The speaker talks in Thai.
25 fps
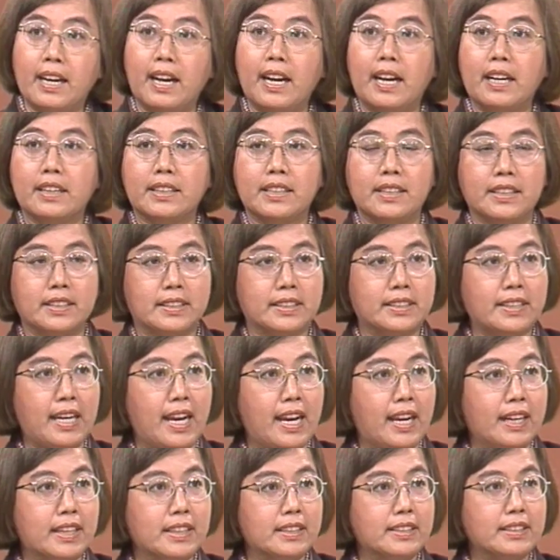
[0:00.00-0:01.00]
ฮะเกิด
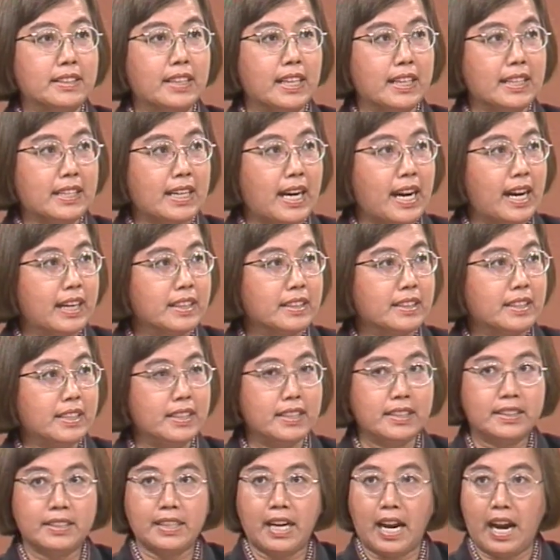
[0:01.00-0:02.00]
แก๊งในการ
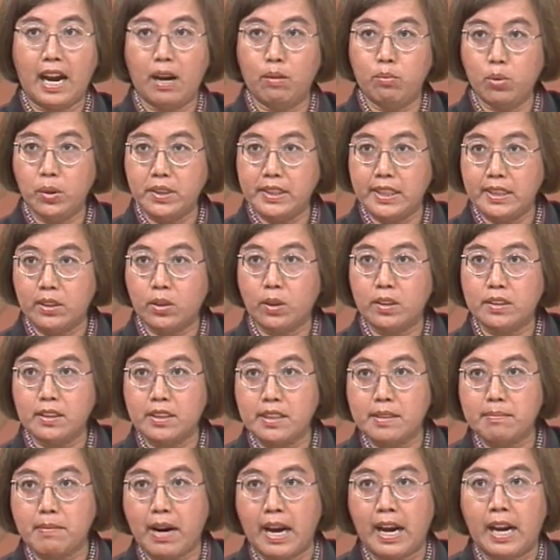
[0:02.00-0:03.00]
ที่จะเอาผู้หญิงคนห
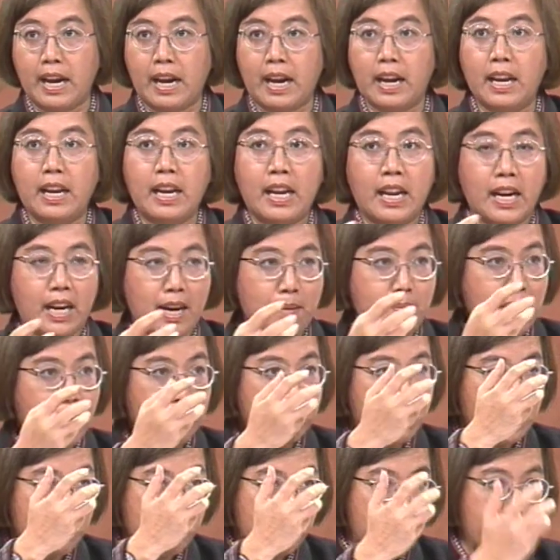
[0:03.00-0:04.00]
นึ่งมาแล้วมา
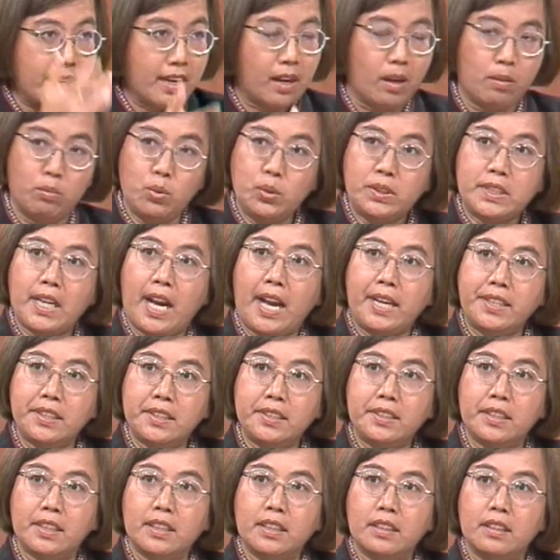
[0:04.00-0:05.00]
เป็นเมียของผู้ชาย
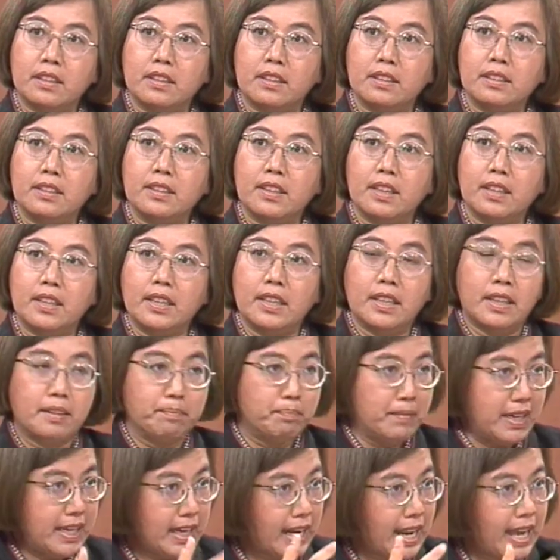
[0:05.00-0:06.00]
เย
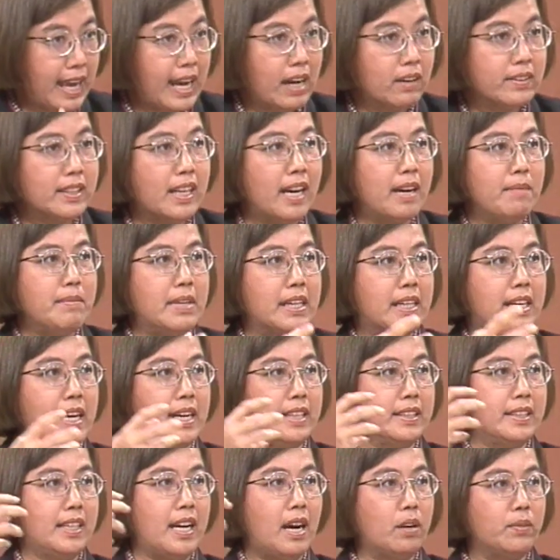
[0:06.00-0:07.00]
อะๆมีแล้วนะคะมี
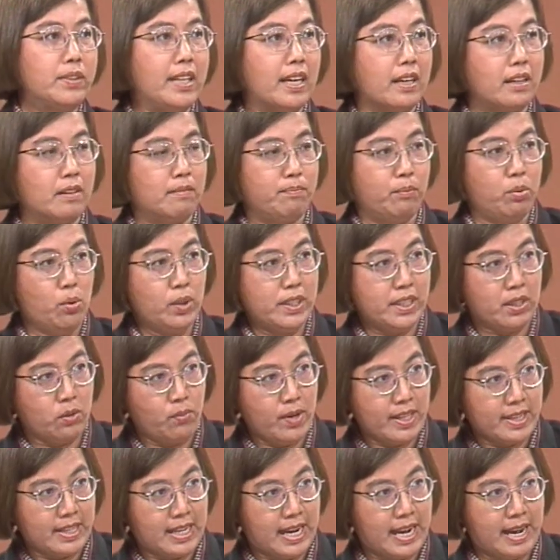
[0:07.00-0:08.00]
การที่เอาเด็กผู้หญิง
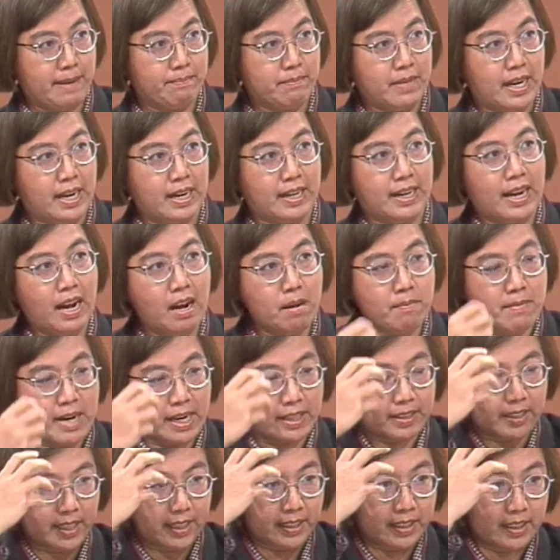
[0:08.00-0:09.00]
เวียดนามมาเข้า
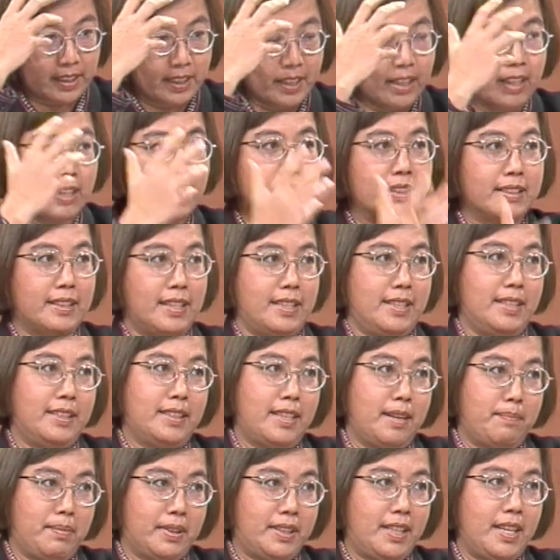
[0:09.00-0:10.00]
มา
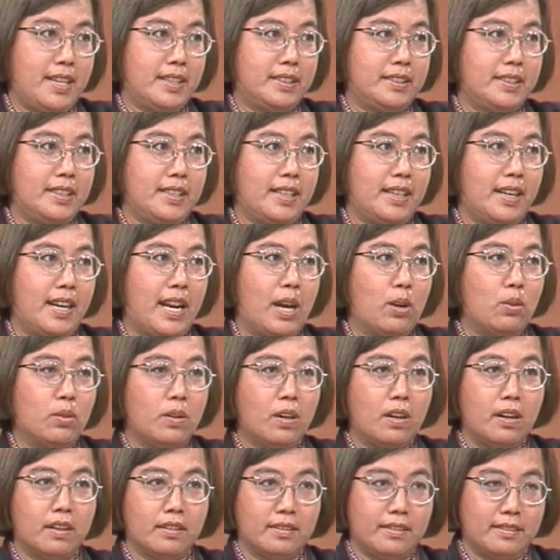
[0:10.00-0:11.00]
ในประเทศจีนแล้ว
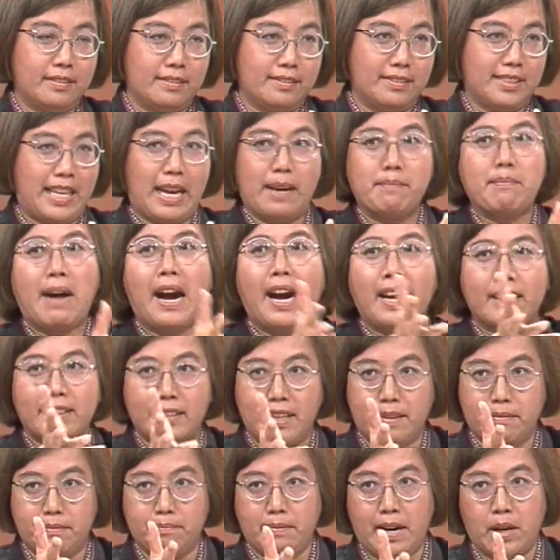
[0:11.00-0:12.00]
ก็ทั้งบ้าน
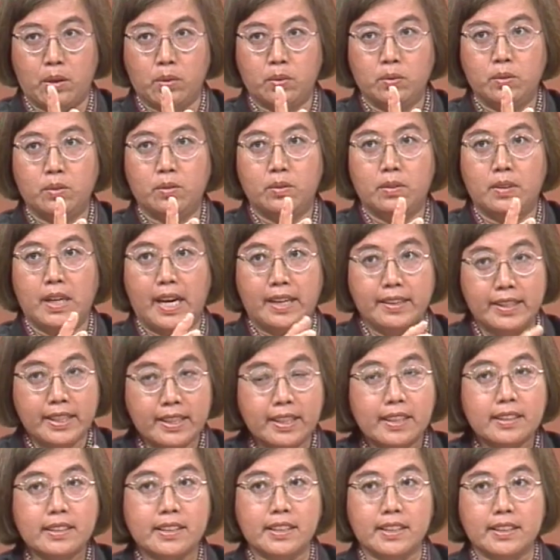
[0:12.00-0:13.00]
อะเหมาอันนี้
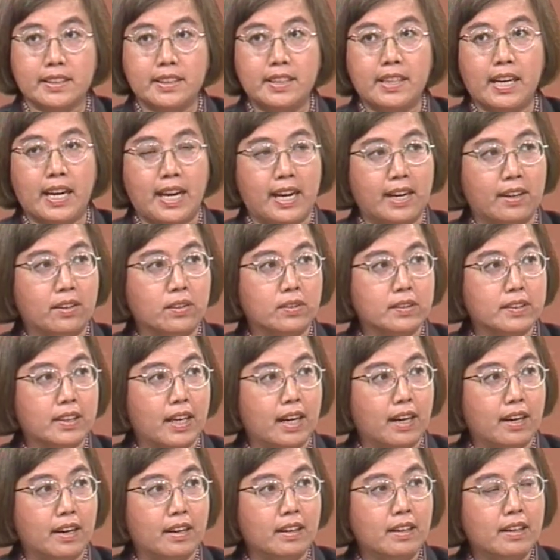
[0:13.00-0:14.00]
ก็เกิดขึ้นแล้ว
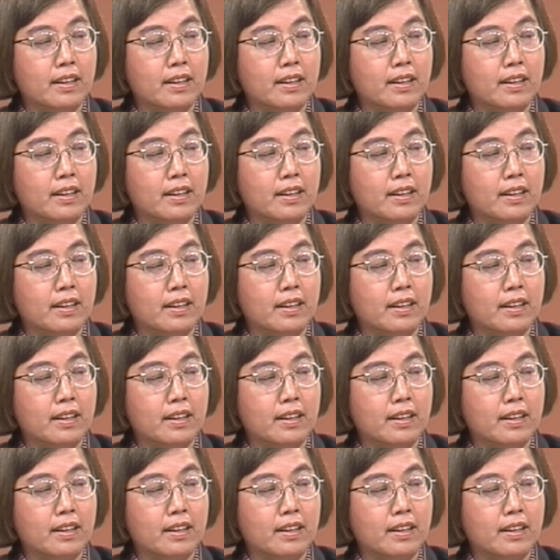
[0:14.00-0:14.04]
นะฮะ